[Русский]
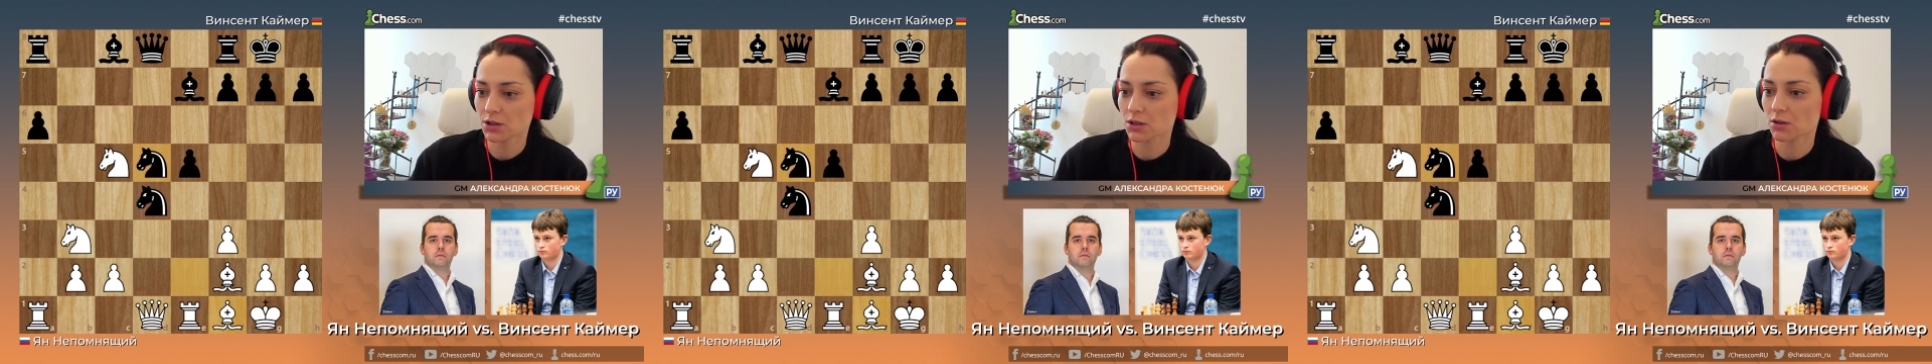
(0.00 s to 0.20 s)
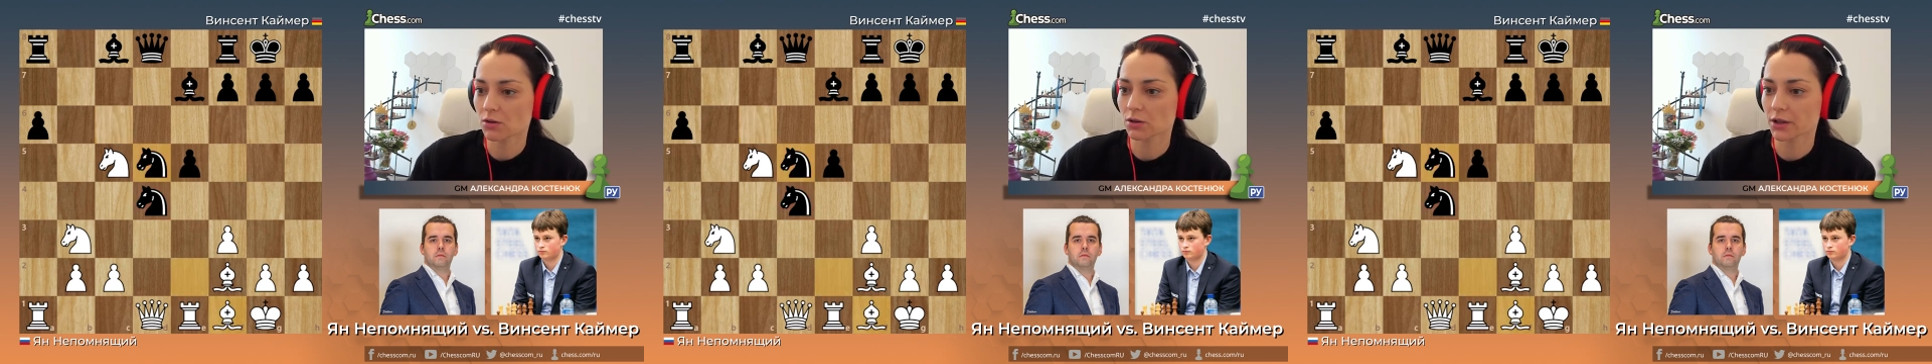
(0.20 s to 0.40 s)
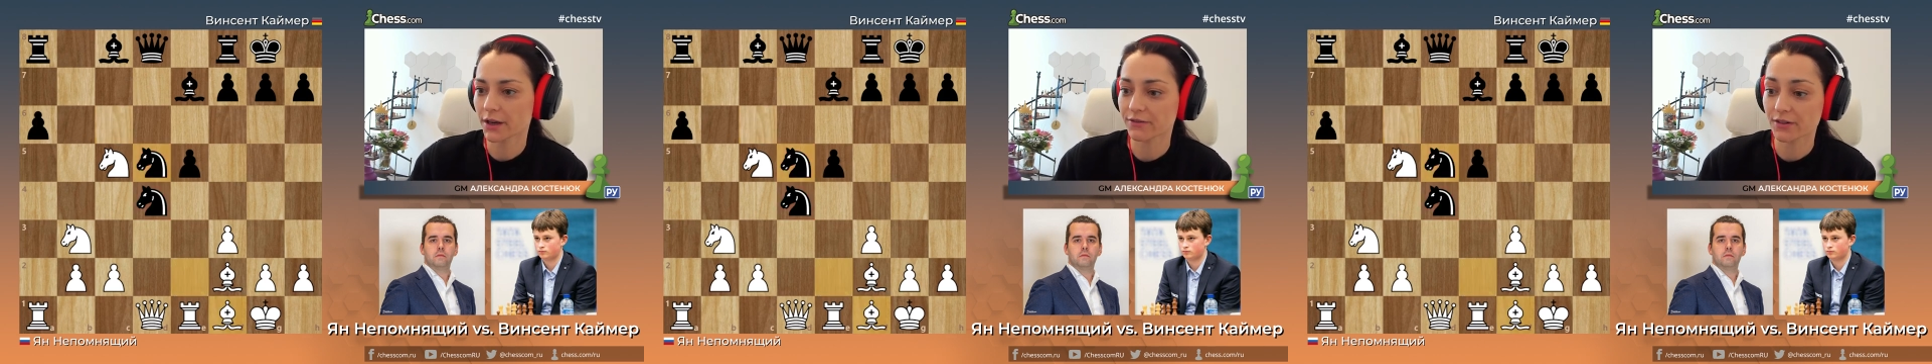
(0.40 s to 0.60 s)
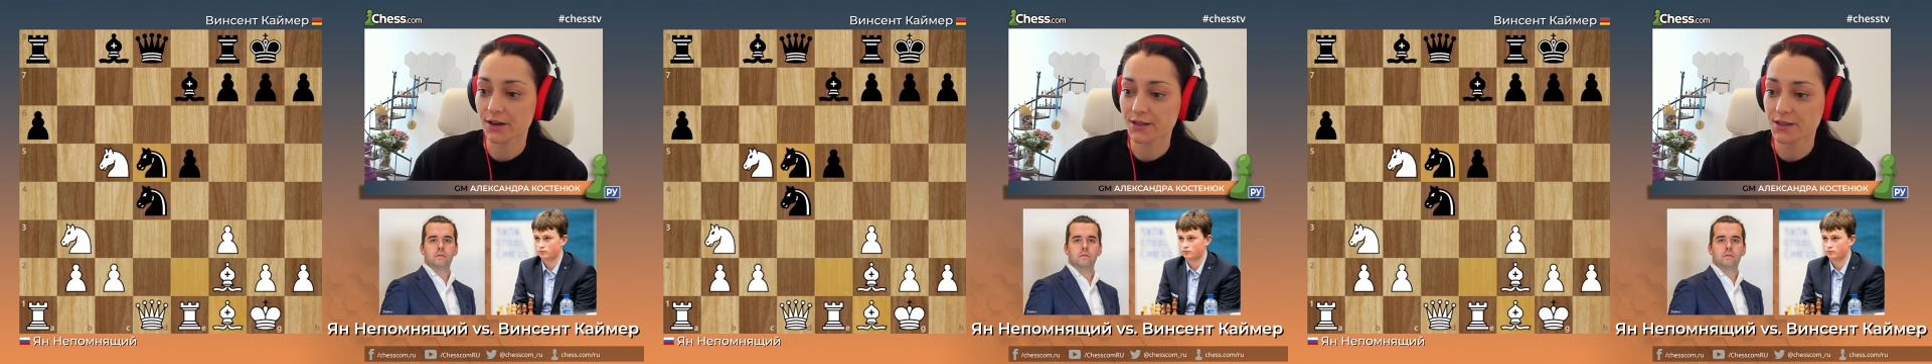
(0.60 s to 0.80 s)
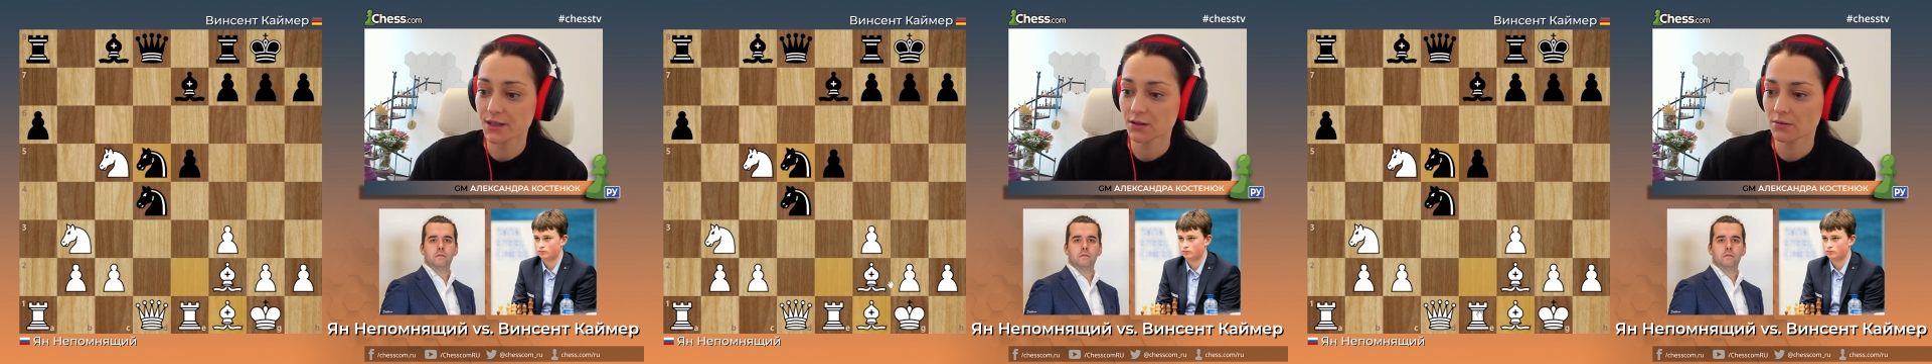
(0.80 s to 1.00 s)
Слон
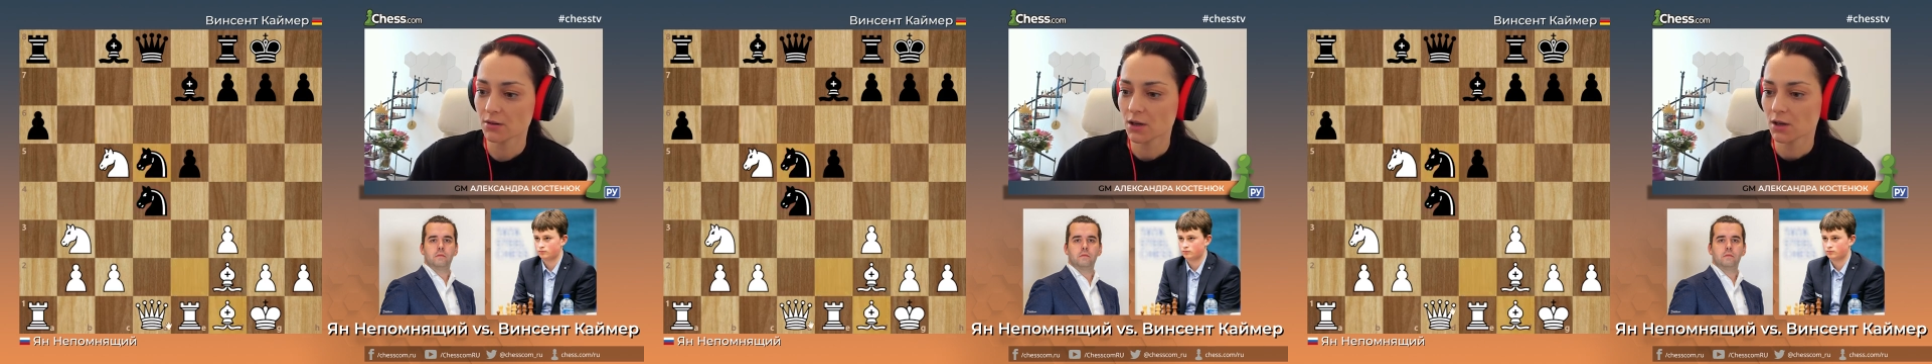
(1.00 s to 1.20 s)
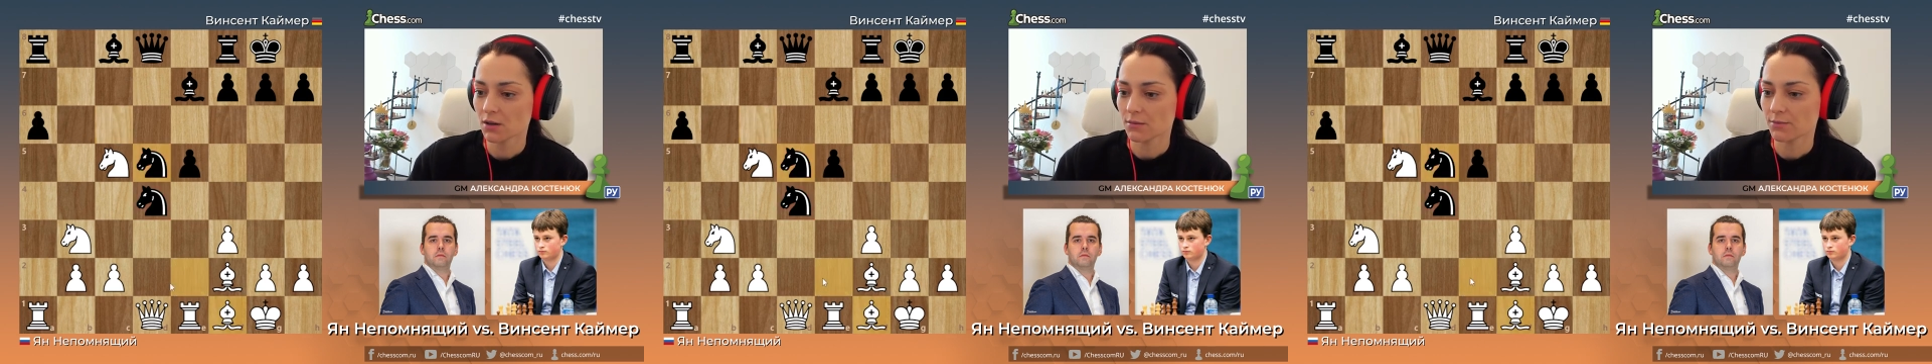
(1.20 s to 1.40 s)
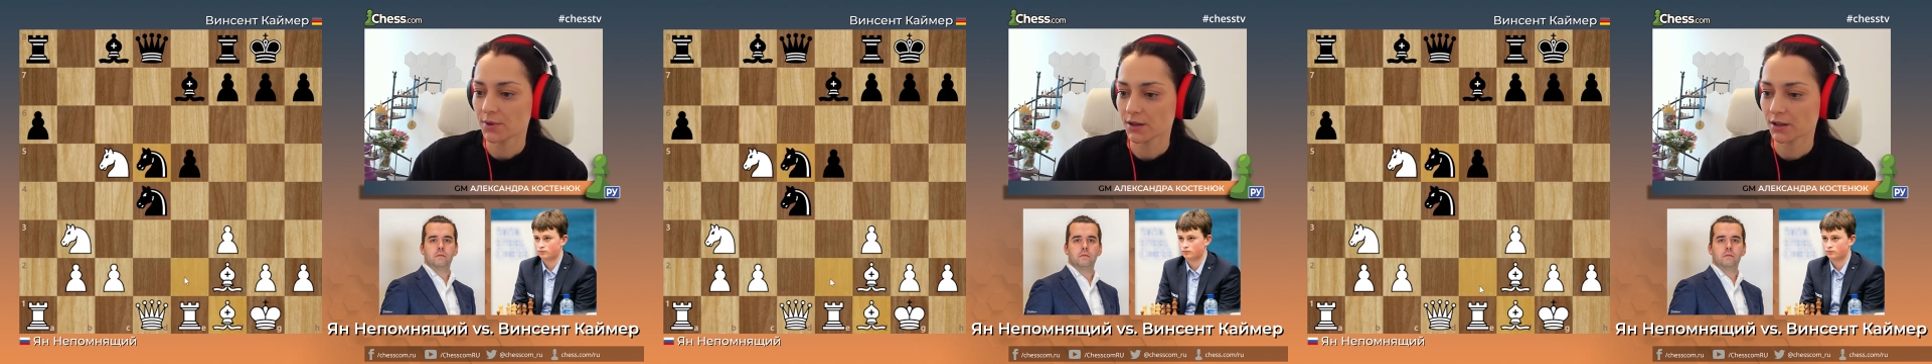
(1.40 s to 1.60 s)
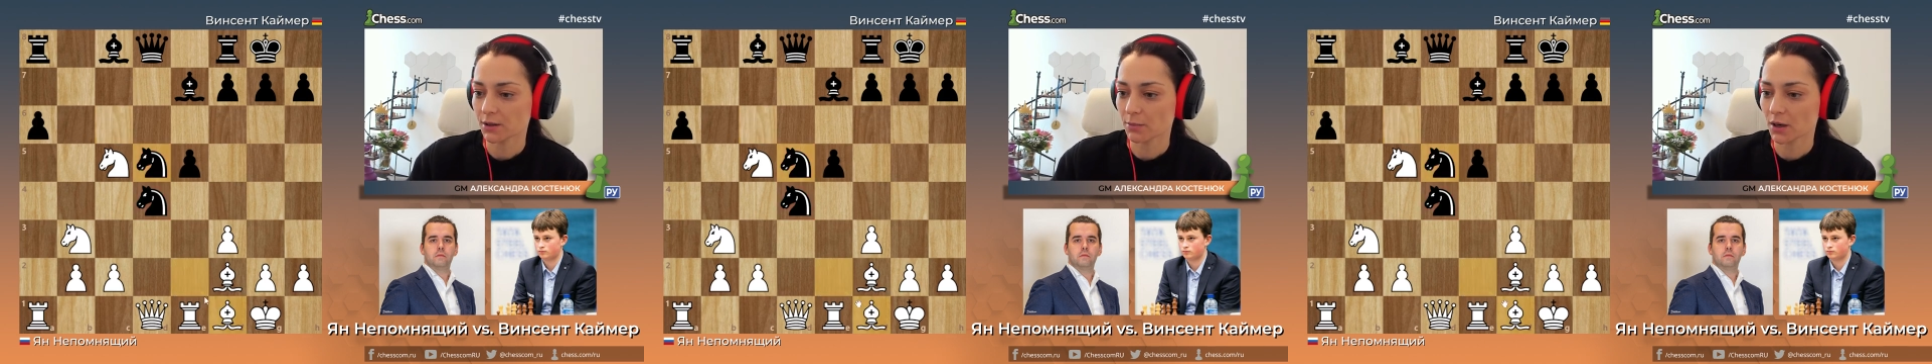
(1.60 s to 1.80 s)
f1, белые